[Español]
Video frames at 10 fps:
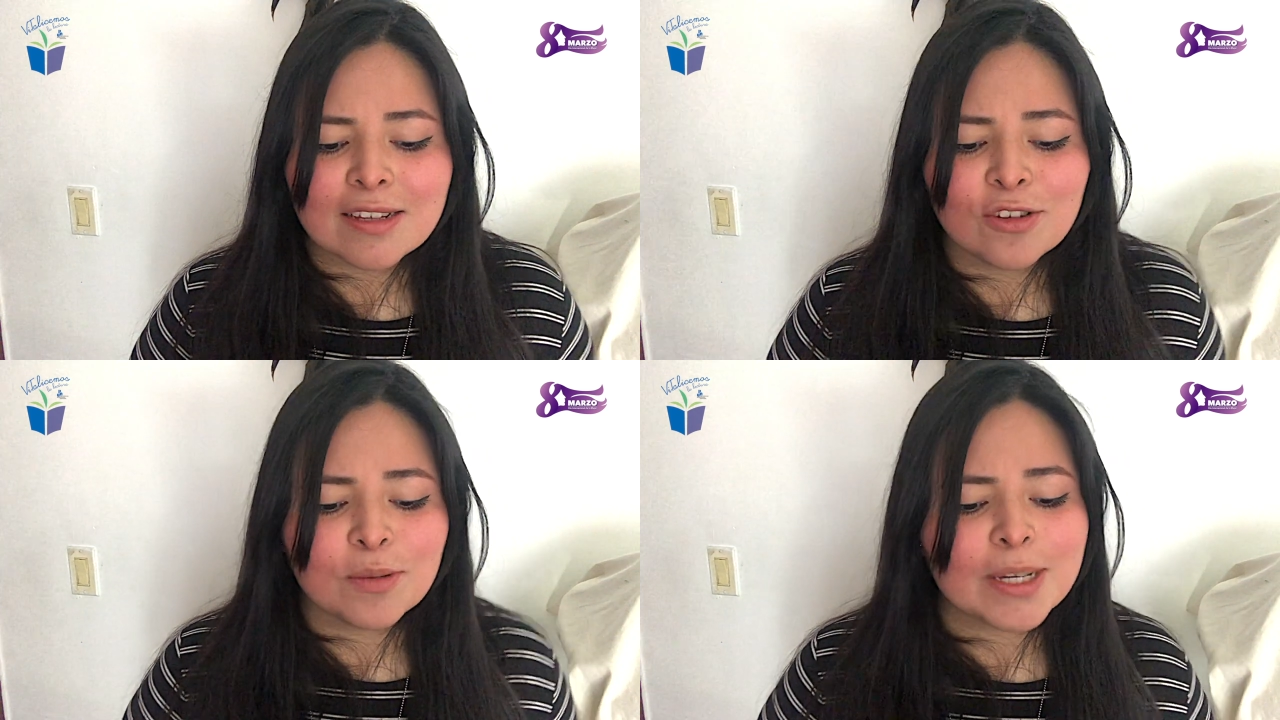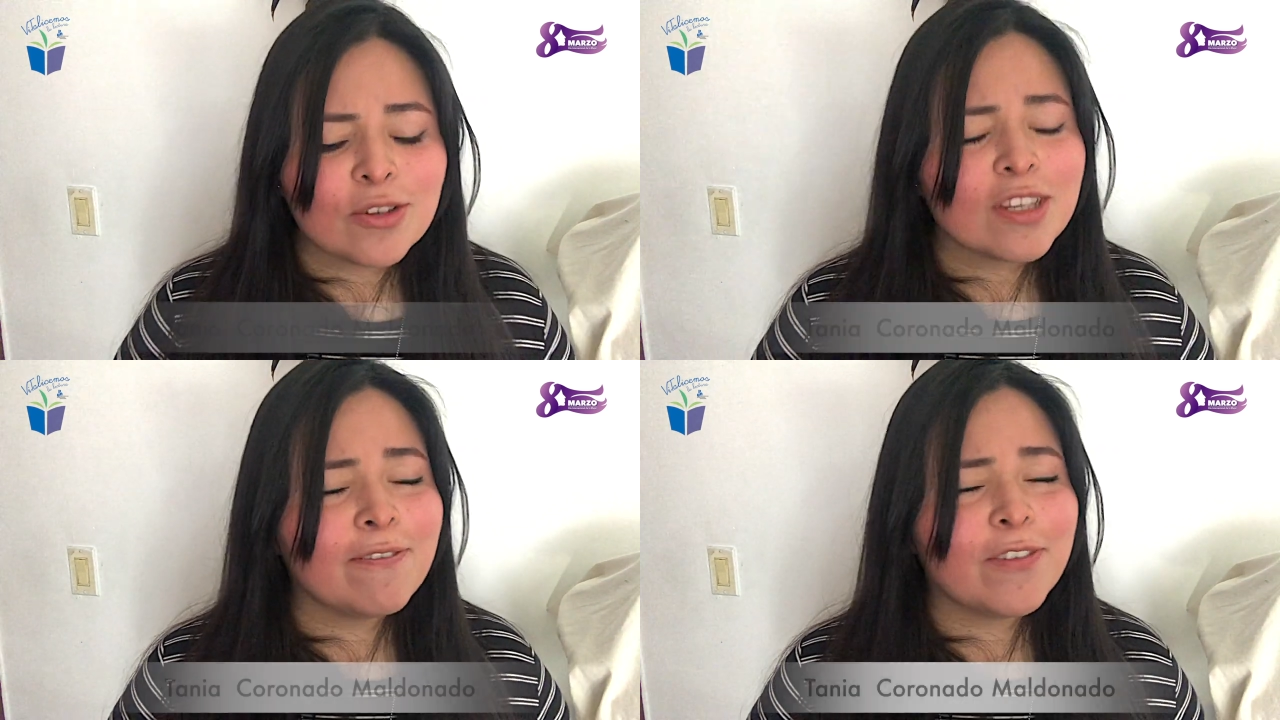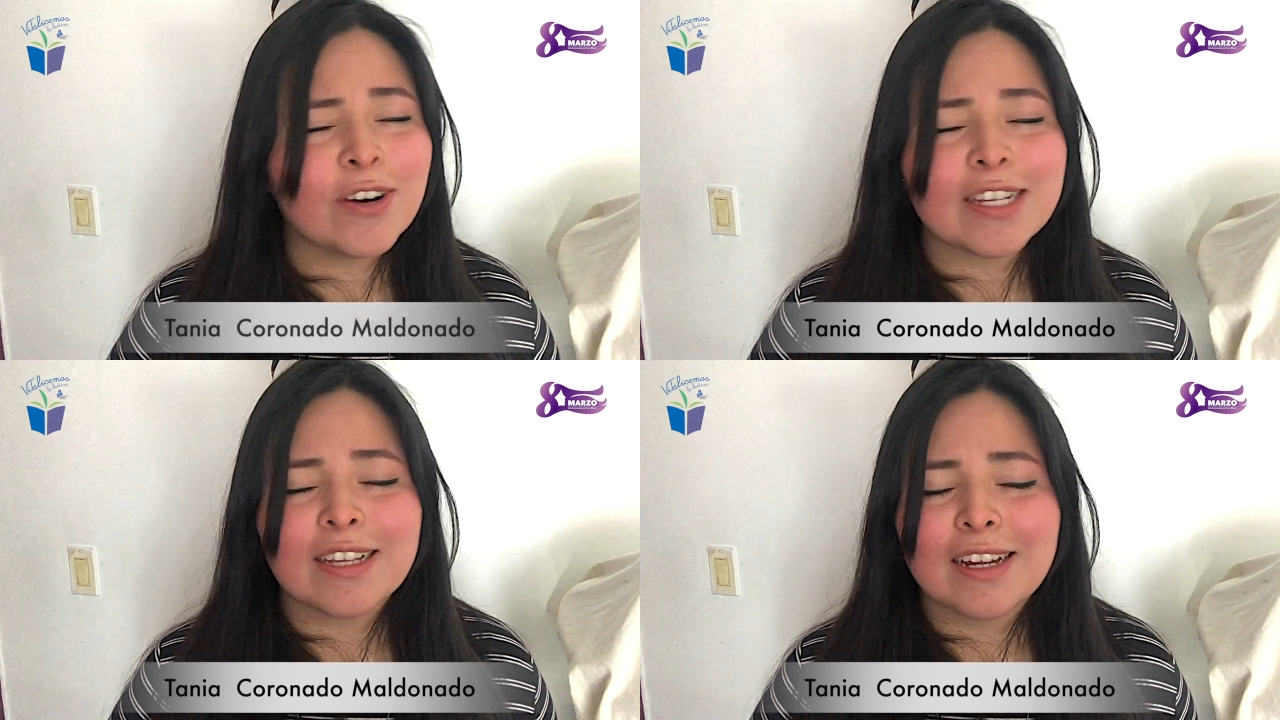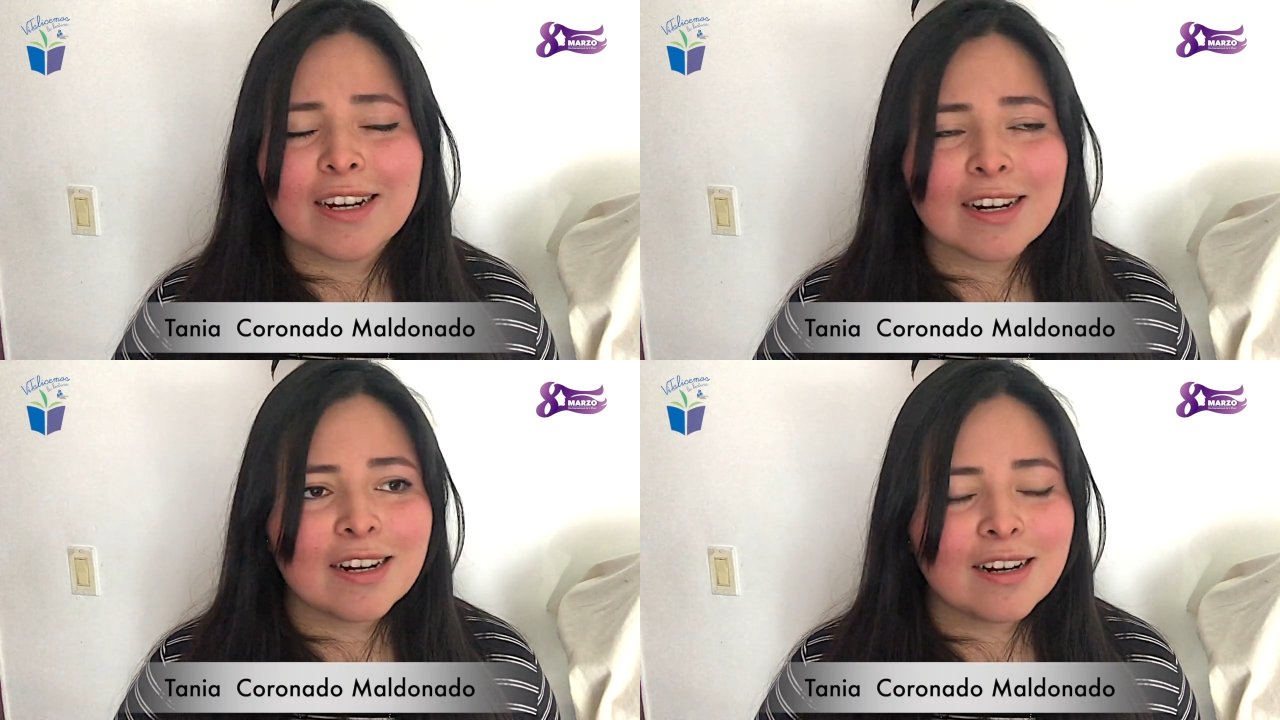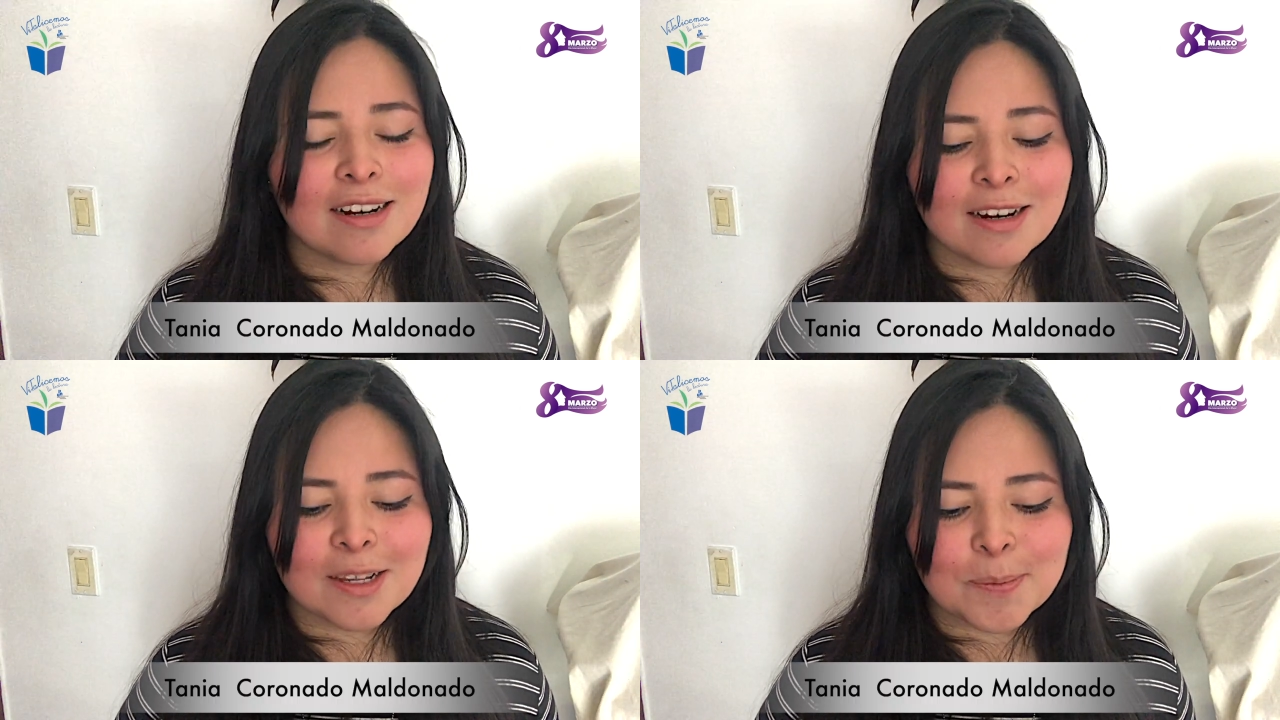los besos sin florecer,
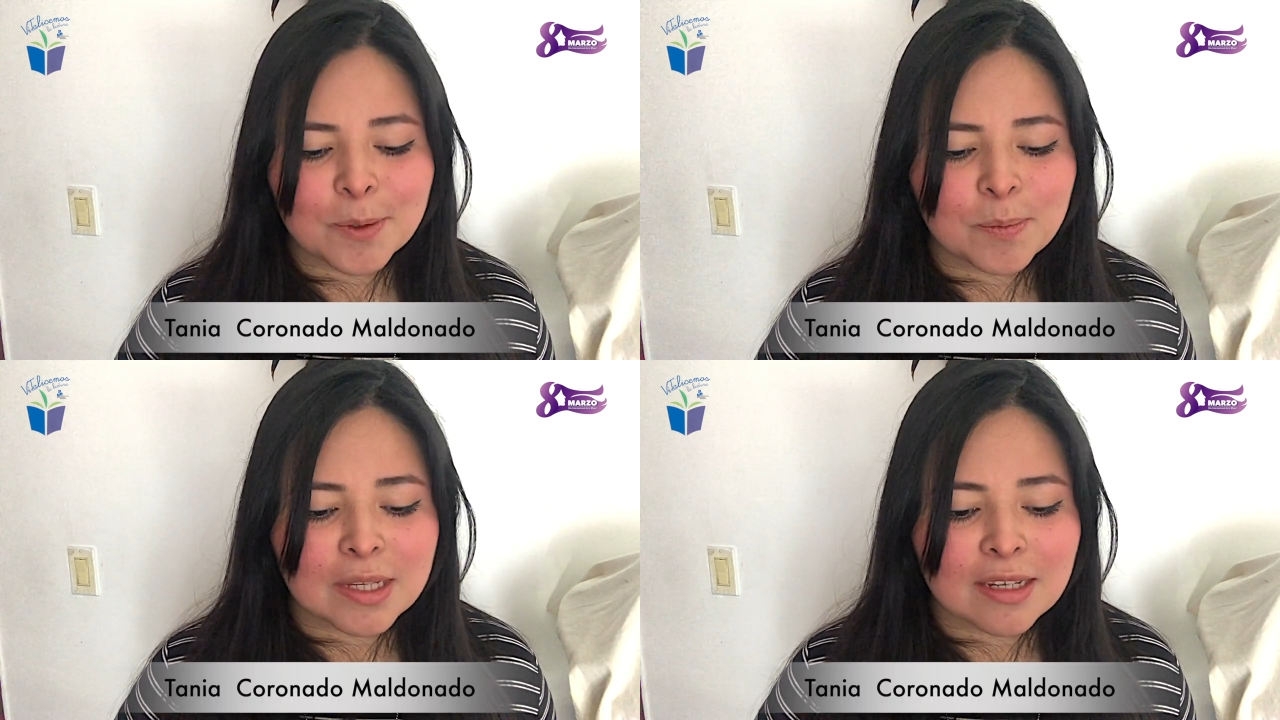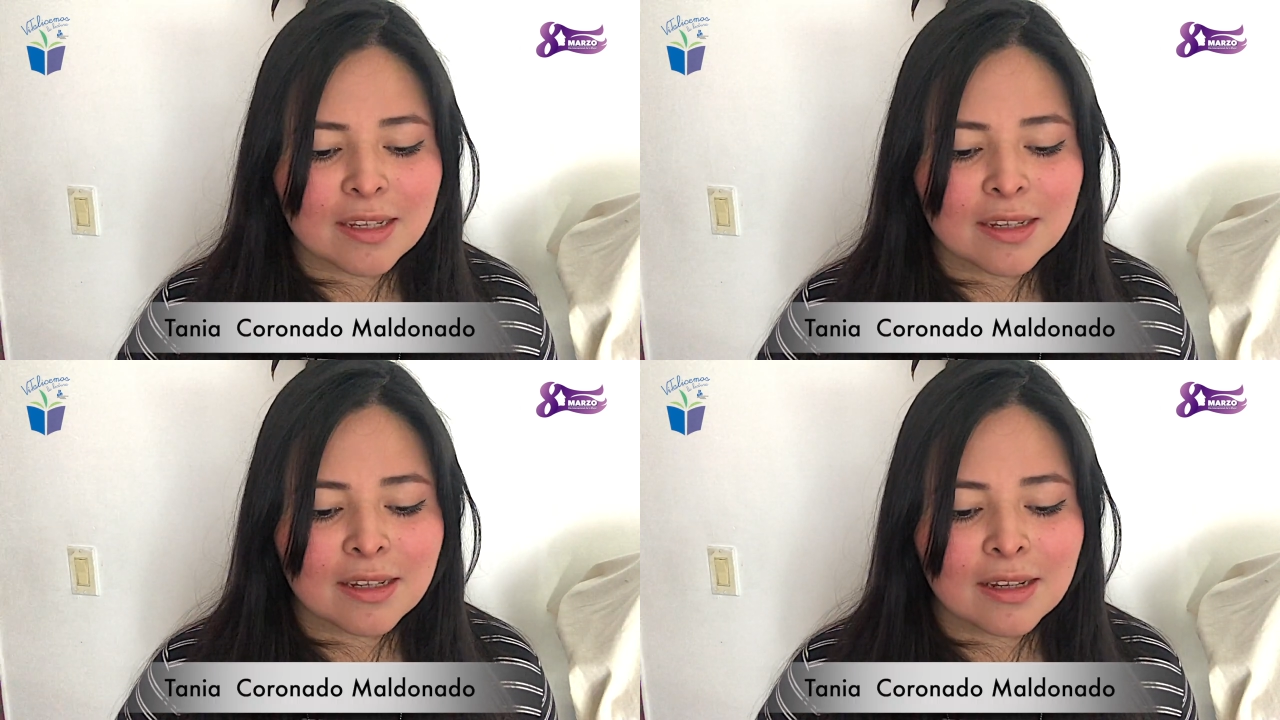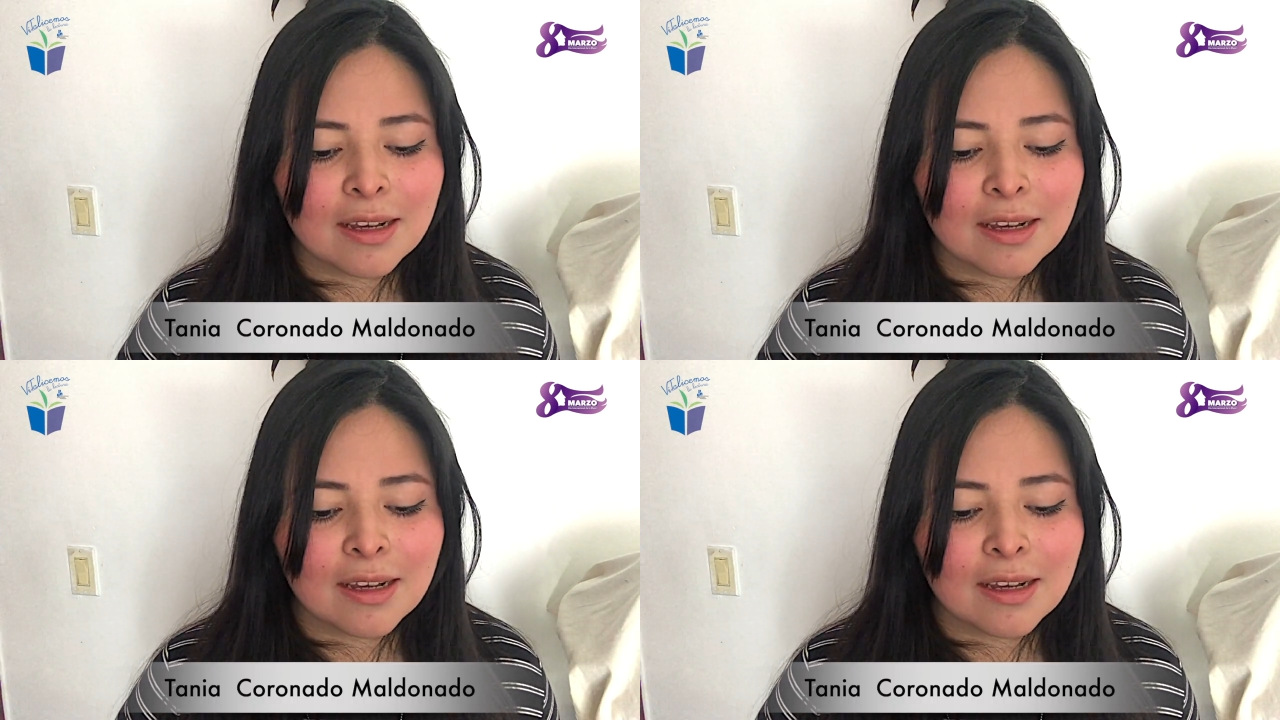las promesas,